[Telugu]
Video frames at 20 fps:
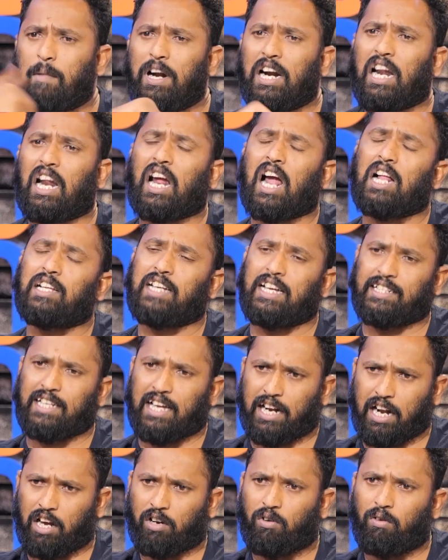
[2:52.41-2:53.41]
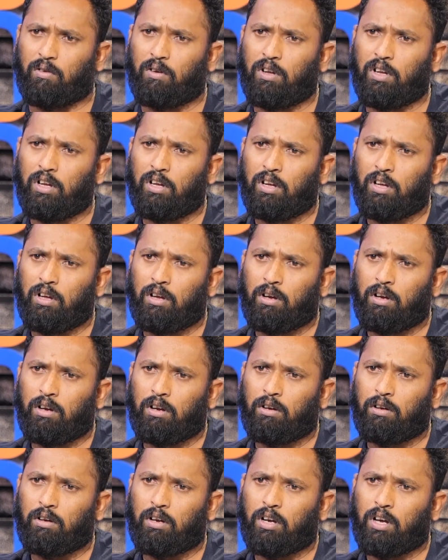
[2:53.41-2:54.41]
లీడర్లు కాల్ చేశారు నాకు
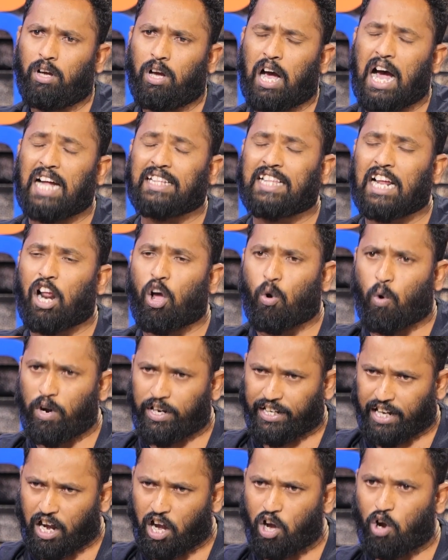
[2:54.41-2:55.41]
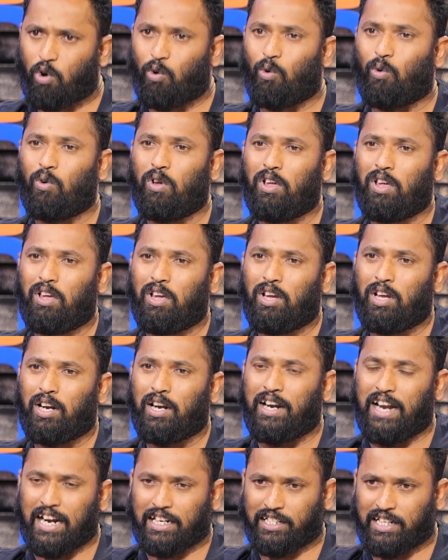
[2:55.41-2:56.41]
ఏమని అదర కొట్టావు
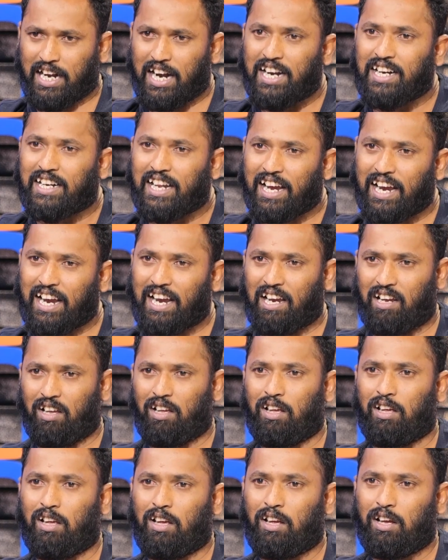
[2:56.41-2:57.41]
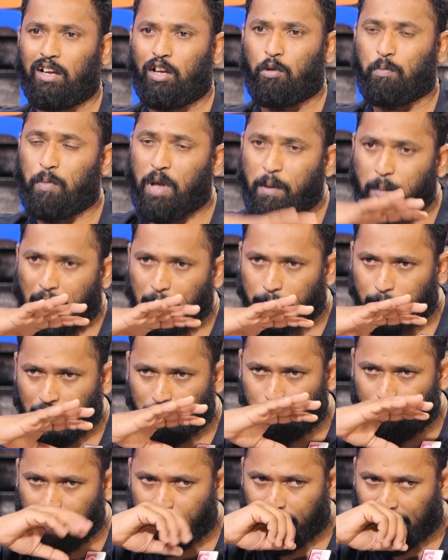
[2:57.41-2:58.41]
నెక్స్ట్ ఏంటి మేము
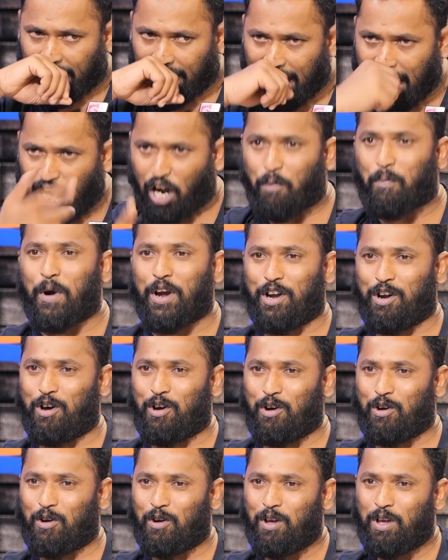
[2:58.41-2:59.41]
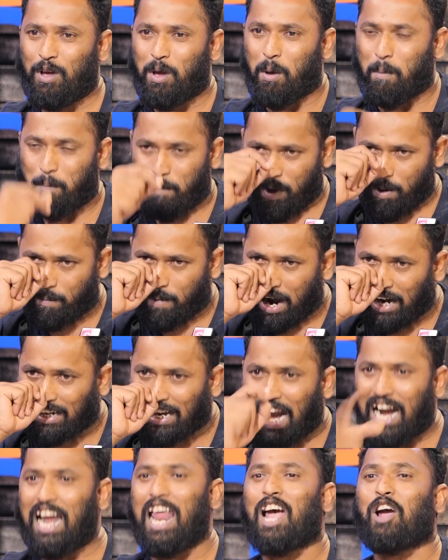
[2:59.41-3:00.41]
మేము అడగలేకపోయినాం మేము
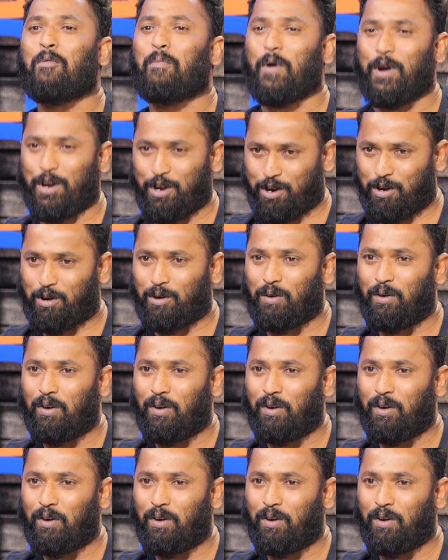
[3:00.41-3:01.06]
మాట్లాడలేకపోయినాం